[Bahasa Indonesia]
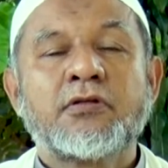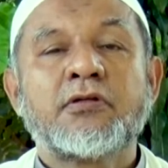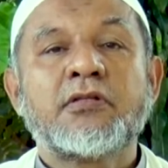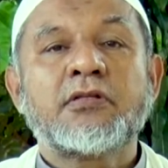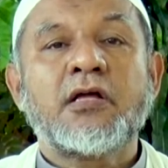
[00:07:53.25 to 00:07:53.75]

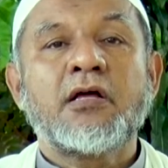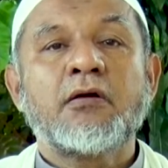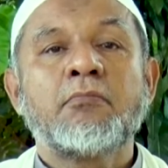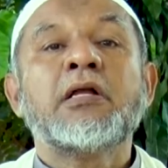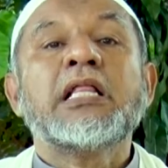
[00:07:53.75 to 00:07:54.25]

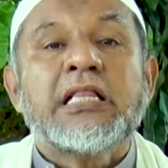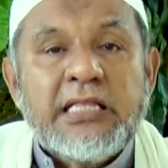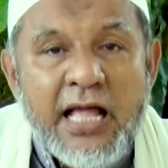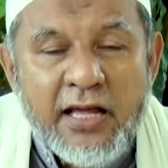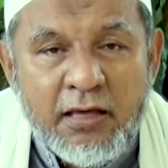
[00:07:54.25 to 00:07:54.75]
Kita
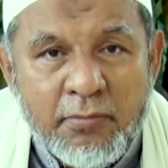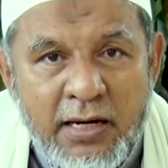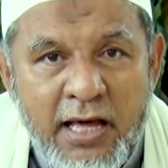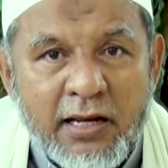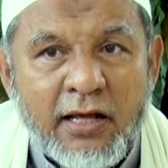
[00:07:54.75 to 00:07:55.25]
menentang
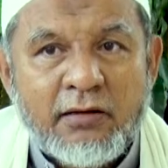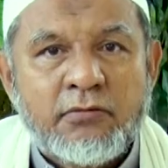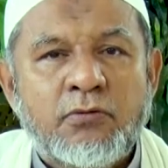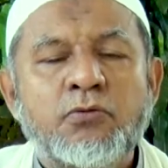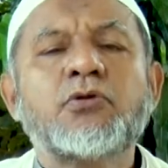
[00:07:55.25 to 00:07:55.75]

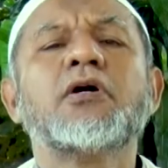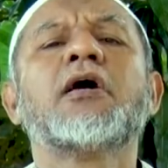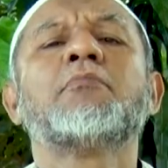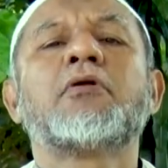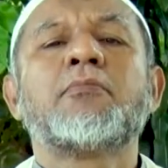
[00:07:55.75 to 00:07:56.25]
kebenaran
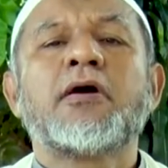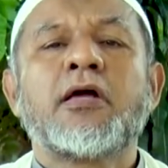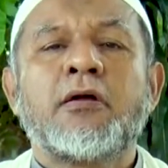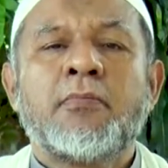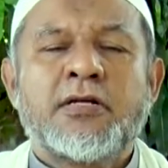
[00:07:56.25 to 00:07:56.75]
dengan
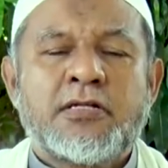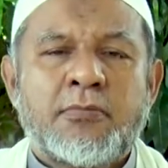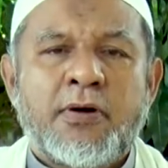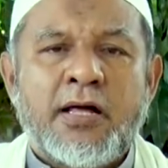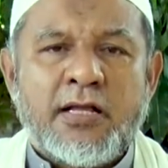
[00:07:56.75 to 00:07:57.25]
berbagai
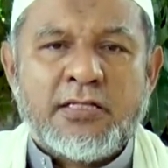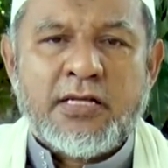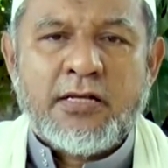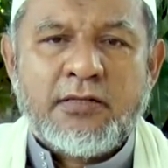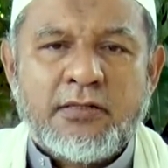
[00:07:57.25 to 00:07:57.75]
macam
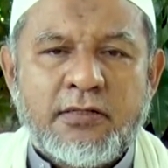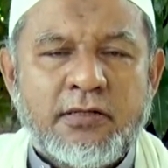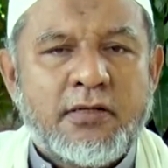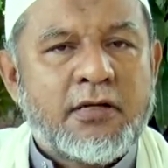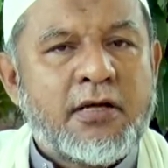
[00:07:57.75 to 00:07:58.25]
alasan.
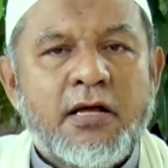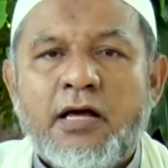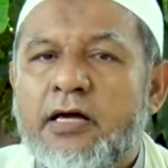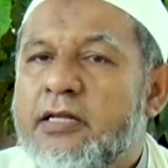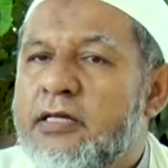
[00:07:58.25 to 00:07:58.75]

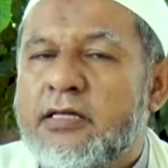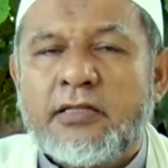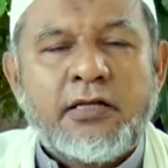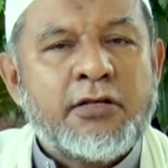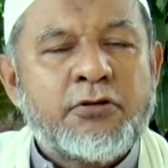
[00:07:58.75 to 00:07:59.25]
Akhirnya
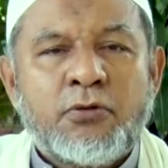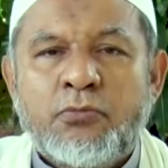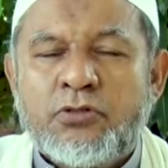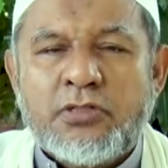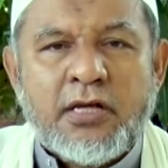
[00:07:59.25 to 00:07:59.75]
kita
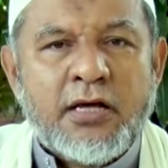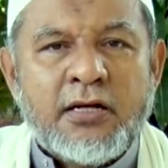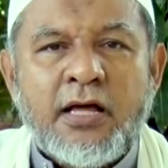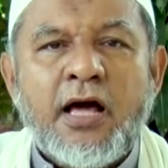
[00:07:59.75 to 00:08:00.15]
dijerumuskan